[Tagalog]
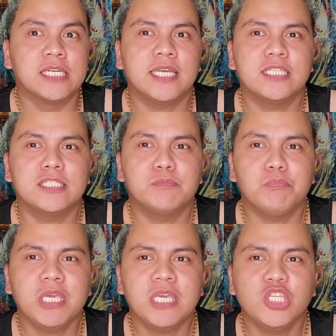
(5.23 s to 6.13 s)
It's
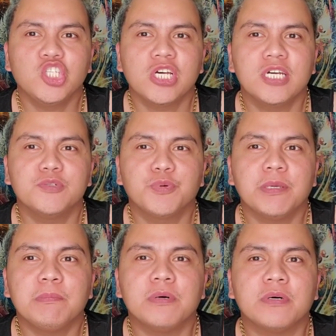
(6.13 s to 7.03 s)
me, John
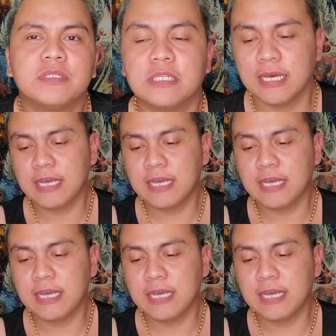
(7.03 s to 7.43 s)
Ripo.